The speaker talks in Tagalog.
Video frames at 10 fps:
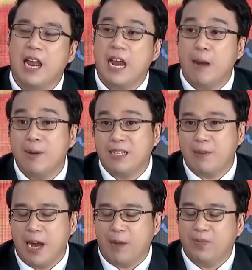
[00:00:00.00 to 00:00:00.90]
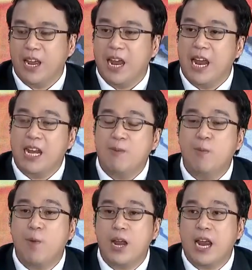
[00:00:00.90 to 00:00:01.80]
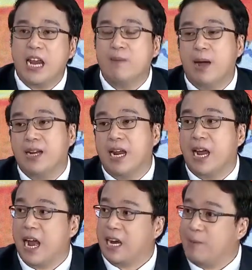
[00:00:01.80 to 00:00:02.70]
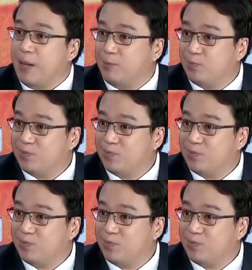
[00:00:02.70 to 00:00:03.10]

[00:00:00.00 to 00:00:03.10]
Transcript: Ibig sabihin, hindi mo pwedeng idemanda lang ang kabit.